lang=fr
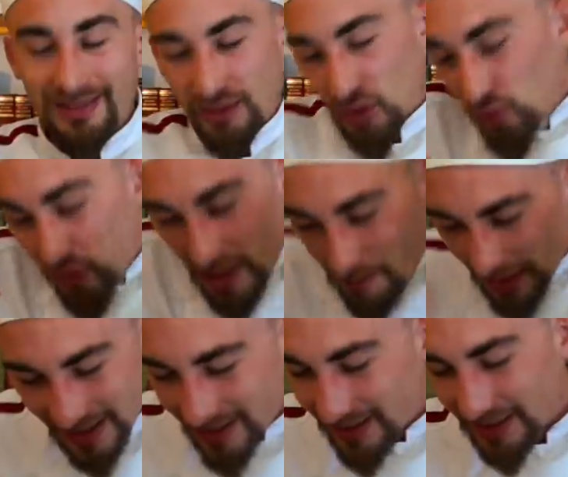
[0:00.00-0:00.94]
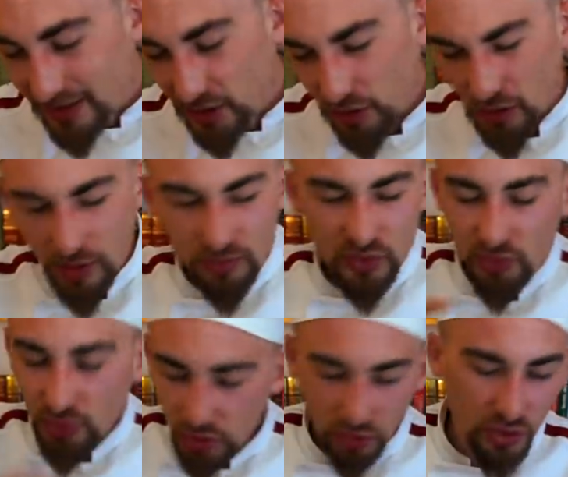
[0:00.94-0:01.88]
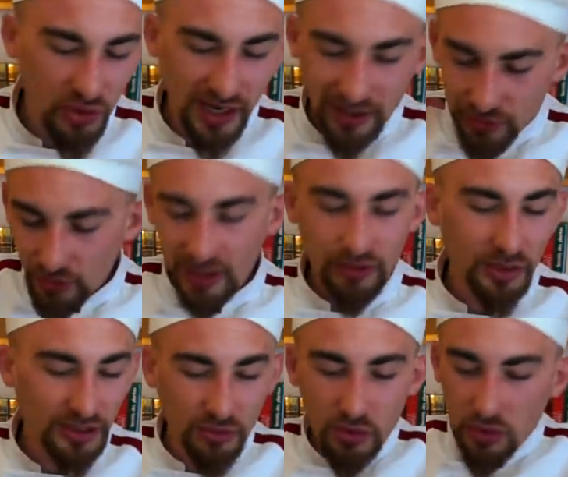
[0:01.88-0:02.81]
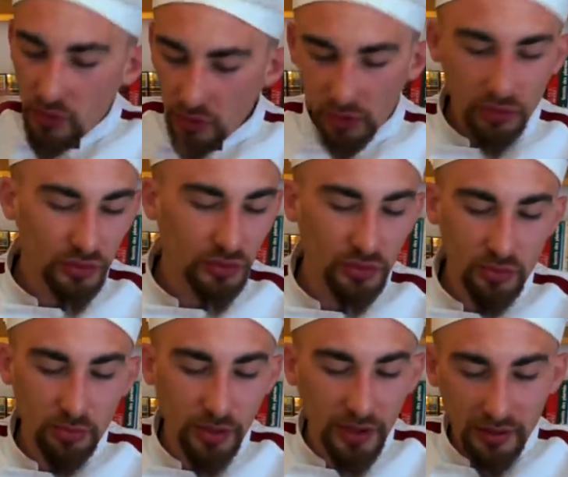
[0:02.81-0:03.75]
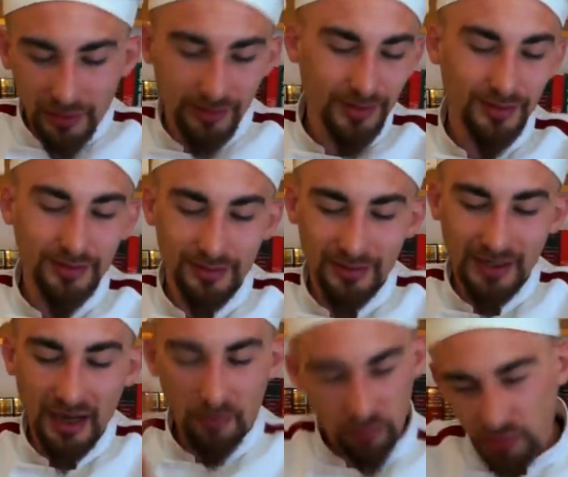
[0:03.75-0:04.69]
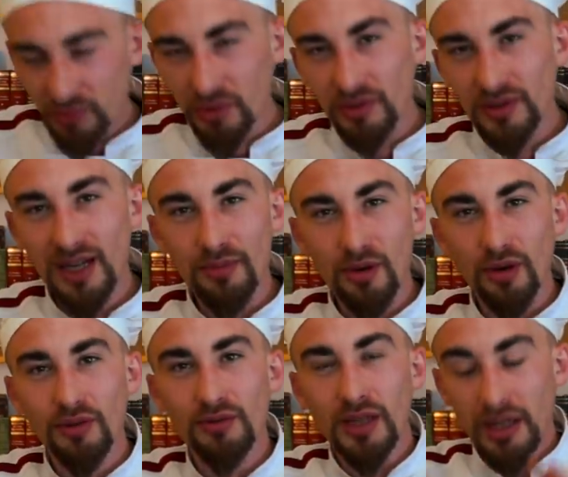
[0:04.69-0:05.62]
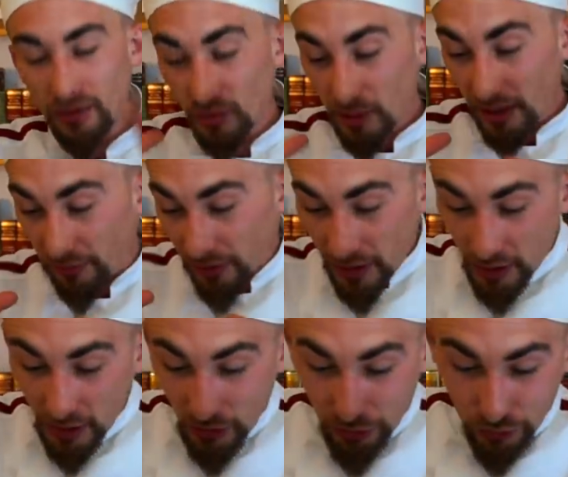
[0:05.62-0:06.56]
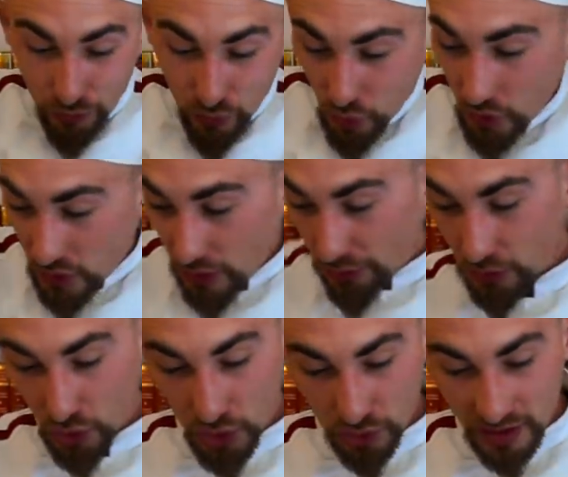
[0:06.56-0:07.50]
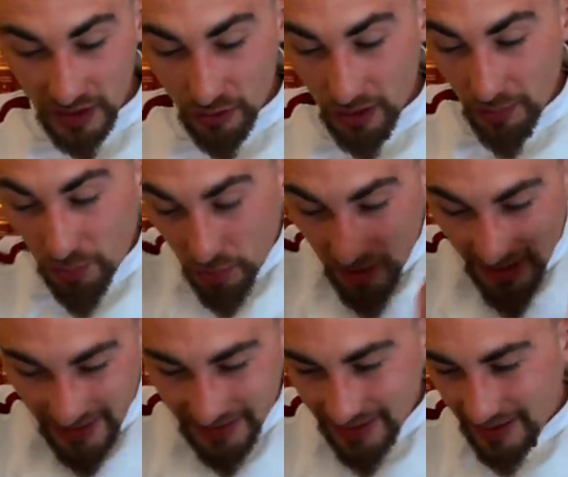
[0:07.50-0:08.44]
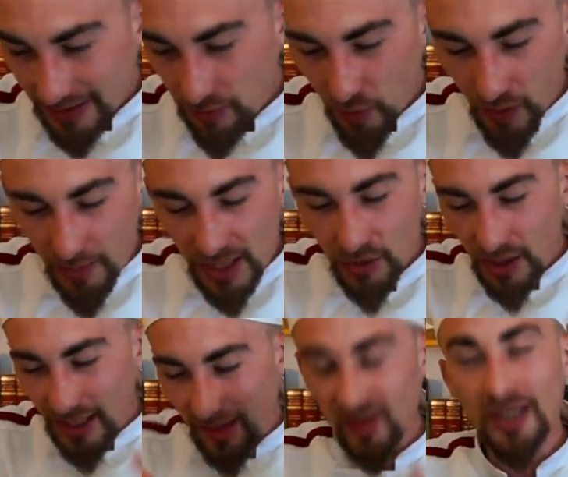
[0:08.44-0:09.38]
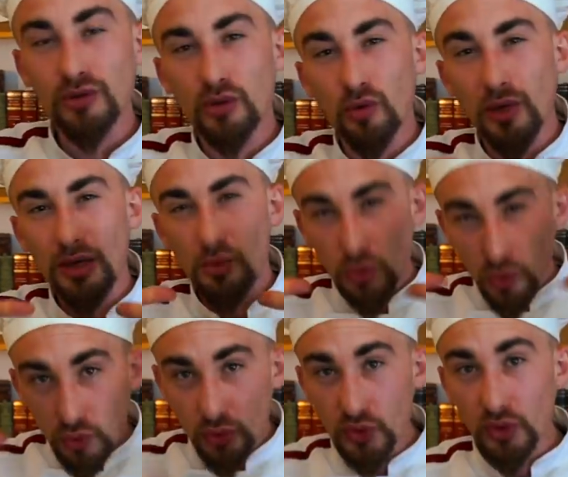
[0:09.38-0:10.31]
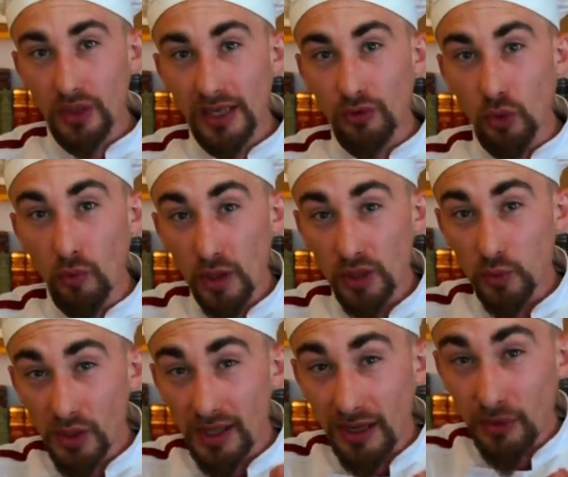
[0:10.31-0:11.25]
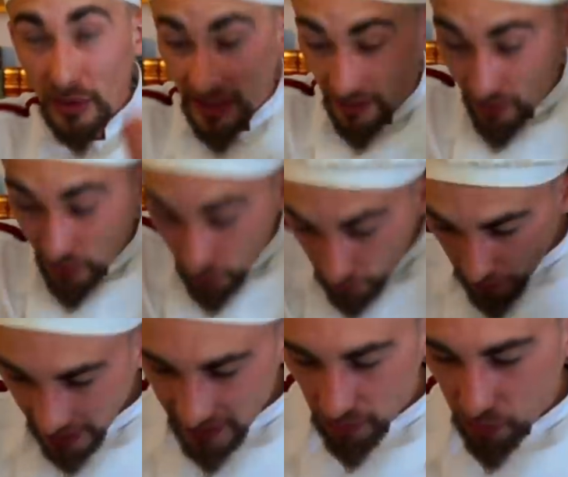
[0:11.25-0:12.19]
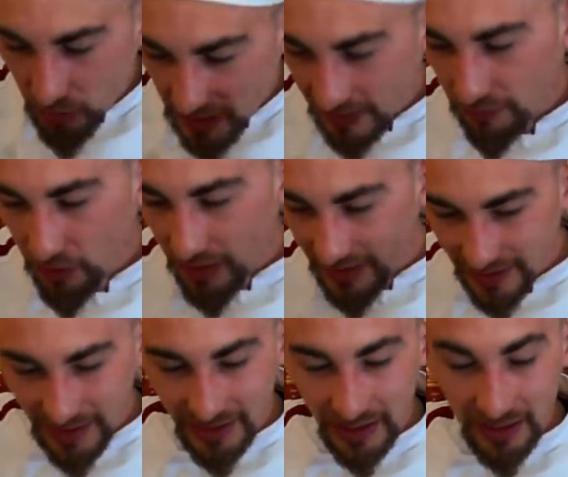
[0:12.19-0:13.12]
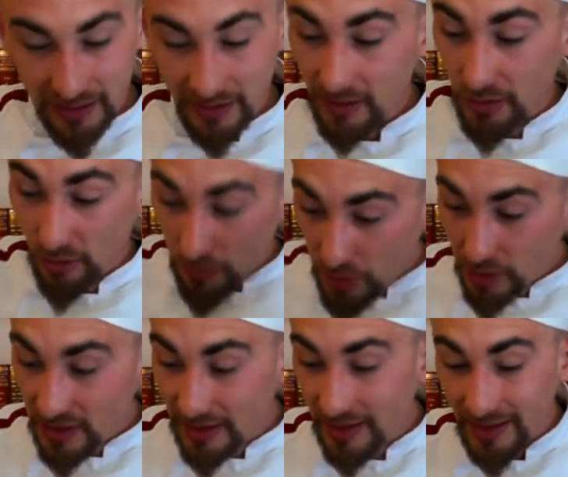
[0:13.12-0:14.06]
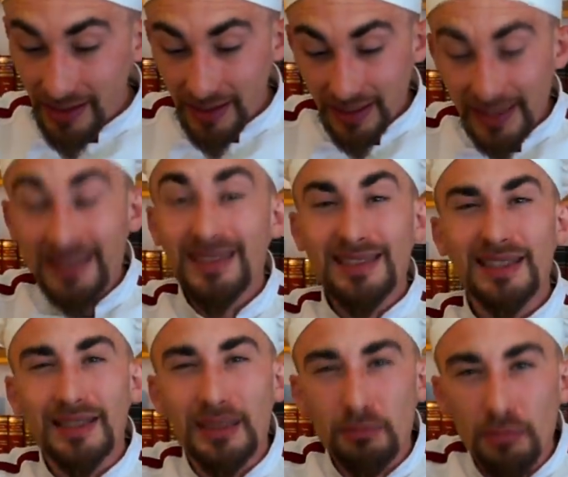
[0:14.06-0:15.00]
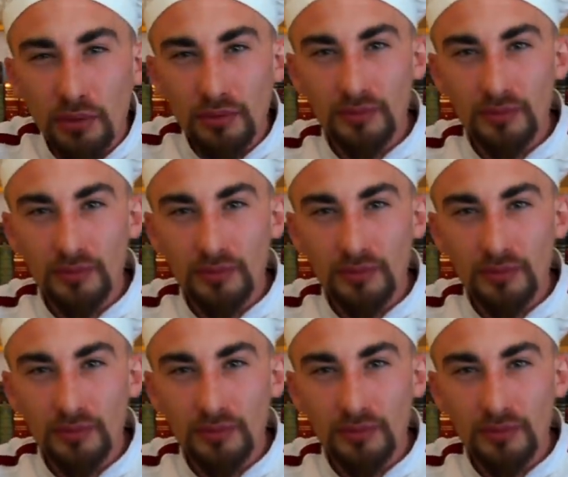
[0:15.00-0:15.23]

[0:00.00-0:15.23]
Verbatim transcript: Je voulais pas d'ingrédients comme du chocolat, de la noix de coco, du beurre, de la poudre d'amande, ou bref, toutes sortes de choses qui auraient pu drastiquement améliorer la texture et le goût de ce gâteau. Moi, je voulais la recette de base pour savoir si c'était une bonne idée et si c'était bon.